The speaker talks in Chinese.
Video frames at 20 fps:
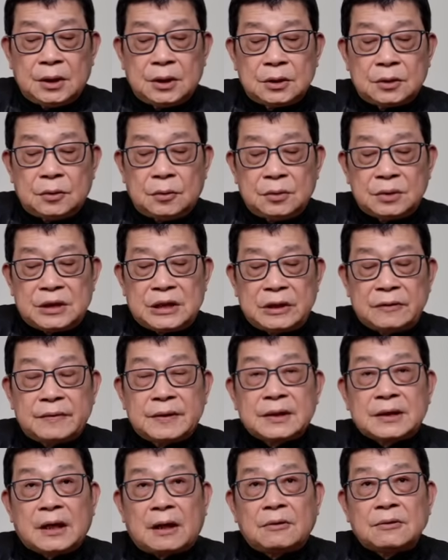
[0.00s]
杜琪
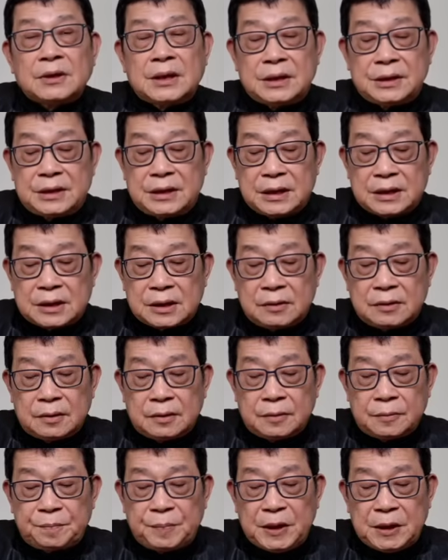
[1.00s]
峰导演接受
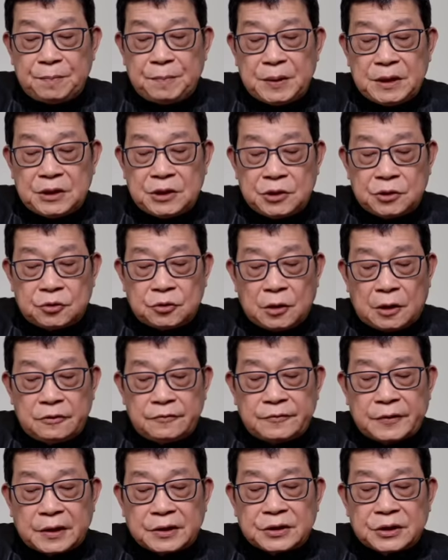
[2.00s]
BBC
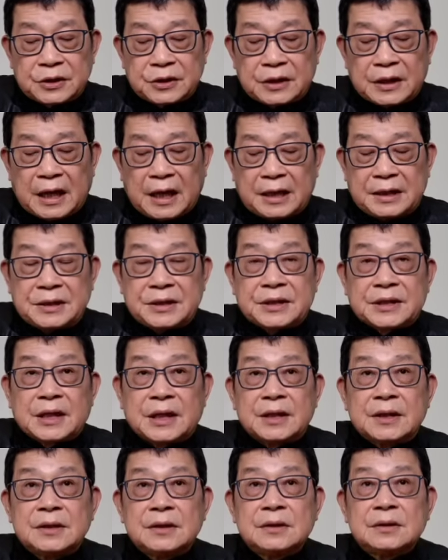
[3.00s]
专访时的坦
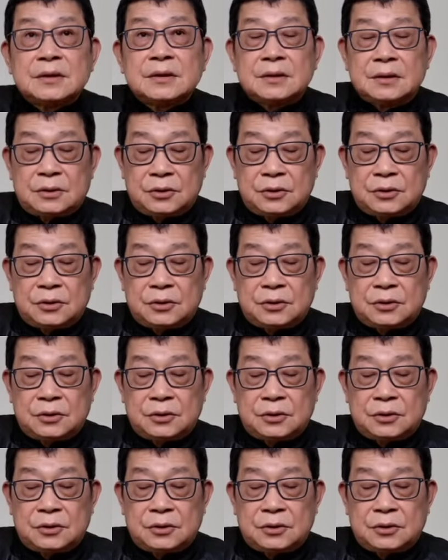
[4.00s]
诚，